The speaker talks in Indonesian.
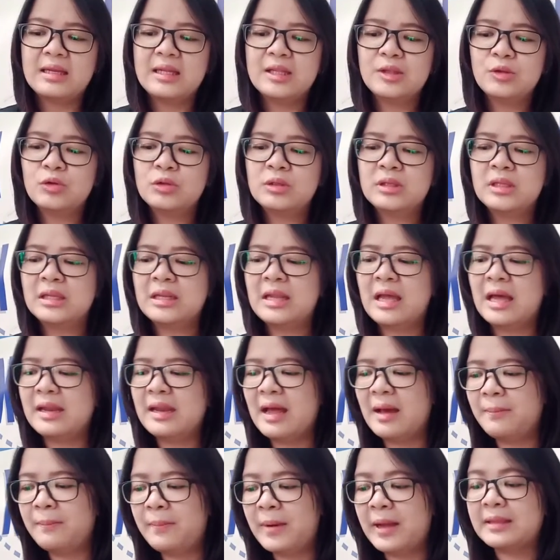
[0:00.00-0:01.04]
Itu tidak
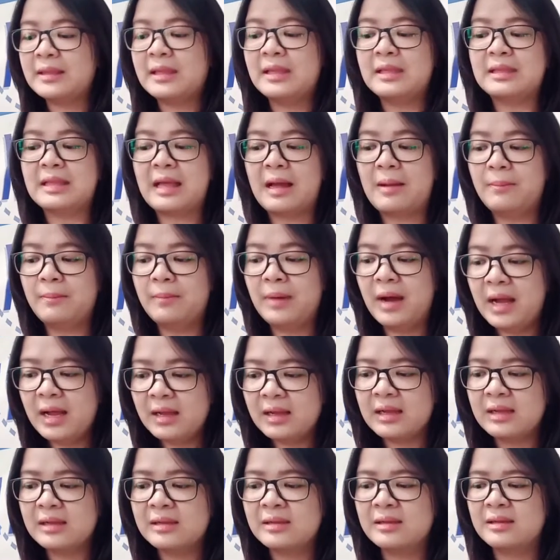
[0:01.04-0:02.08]
dapat ditambah
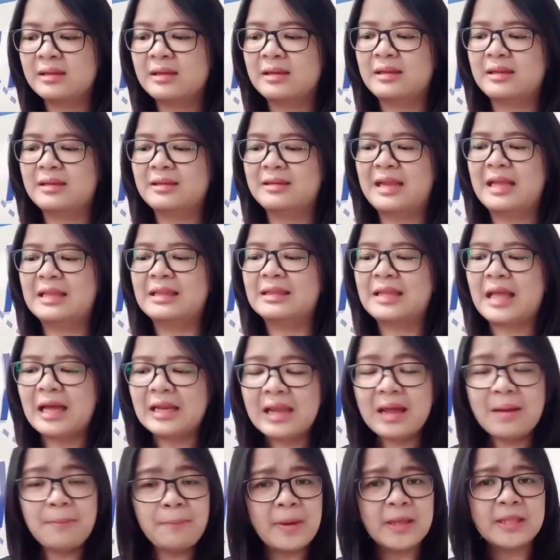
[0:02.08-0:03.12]
dan tak
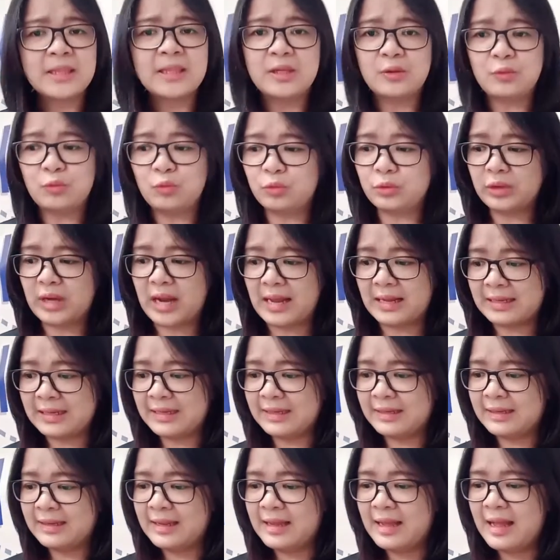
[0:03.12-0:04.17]
dapat
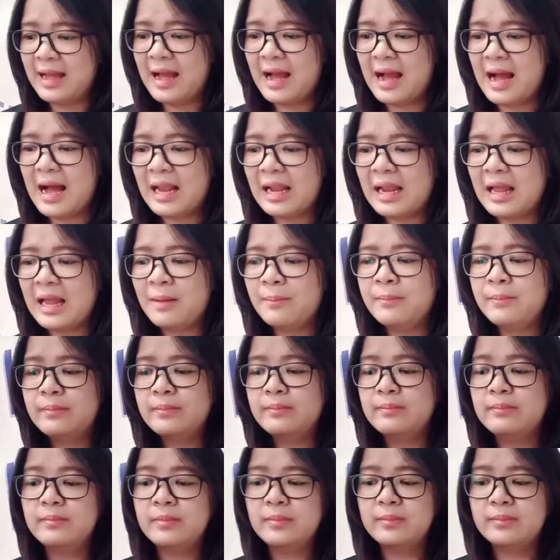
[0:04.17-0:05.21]
dikurangi. Allah
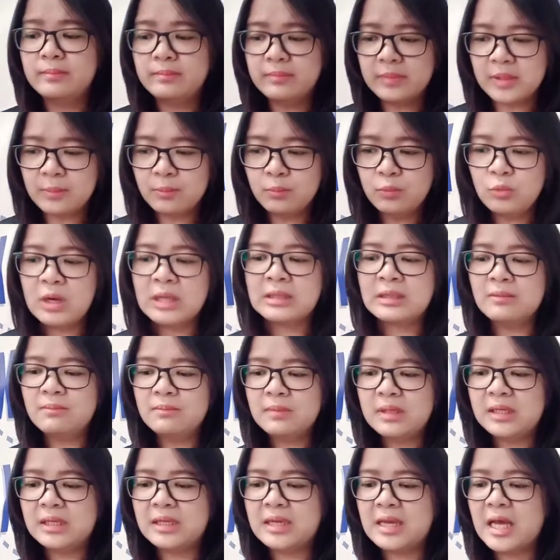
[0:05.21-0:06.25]
berbuat
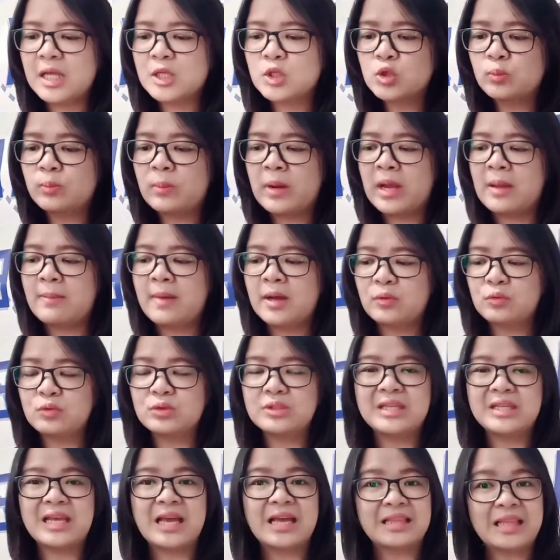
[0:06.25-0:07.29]
demikian supaya
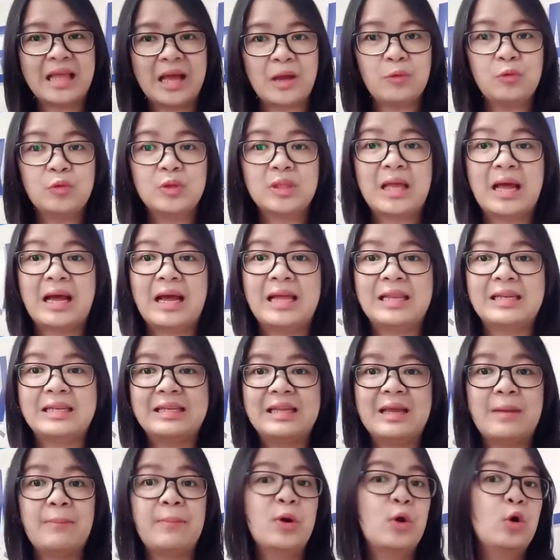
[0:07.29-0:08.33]
manusia takut akan
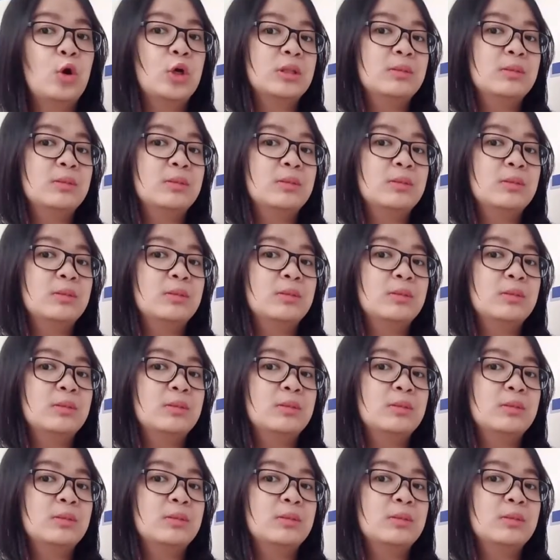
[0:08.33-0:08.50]
Dia